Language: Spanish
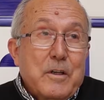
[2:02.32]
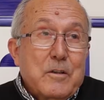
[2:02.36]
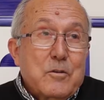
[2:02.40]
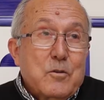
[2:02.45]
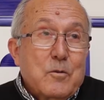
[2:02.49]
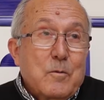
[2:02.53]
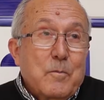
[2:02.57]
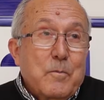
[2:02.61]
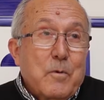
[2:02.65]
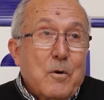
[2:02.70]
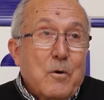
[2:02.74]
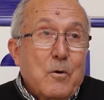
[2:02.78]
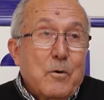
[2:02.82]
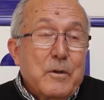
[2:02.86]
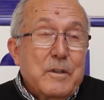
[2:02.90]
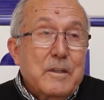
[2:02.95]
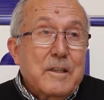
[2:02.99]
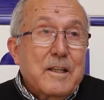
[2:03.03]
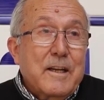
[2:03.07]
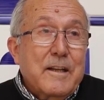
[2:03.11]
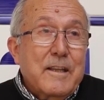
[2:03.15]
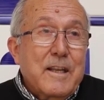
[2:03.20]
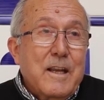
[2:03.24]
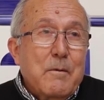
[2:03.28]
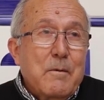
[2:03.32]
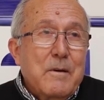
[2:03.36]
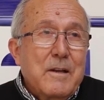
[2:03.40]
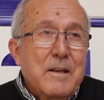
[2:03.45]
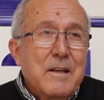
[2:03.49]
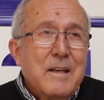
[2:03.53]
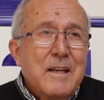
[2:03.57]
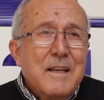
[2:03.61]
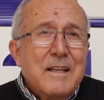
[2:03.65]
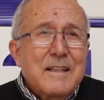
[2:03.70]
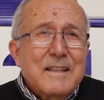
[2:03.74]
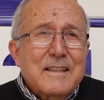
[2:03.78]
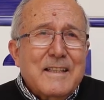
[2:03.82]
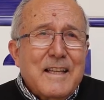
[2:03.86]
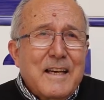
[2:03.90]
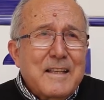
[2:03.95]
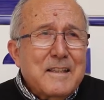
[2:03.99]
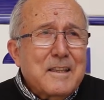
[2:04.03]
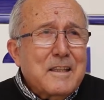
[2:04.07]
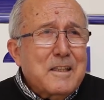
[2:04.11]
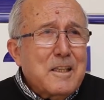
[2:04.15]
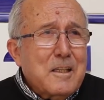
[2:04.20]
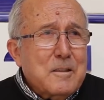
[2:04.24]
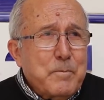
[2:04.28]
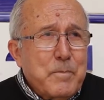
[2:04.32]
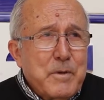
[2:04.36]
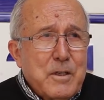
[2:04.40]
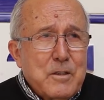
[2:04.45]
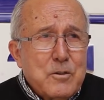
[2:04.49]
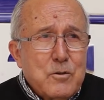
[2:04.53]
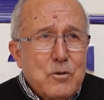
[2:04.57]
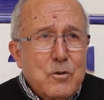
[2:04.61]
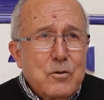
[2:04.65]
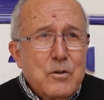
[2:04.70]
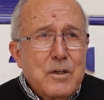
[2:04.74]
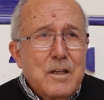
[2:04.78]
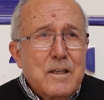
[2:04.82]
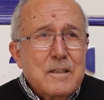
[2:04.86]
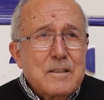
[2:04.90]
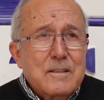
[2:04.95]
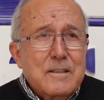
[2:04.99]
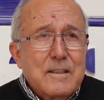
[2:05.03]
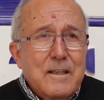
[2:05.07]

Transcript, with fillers: eso, por lo entrañable. Tantas personas,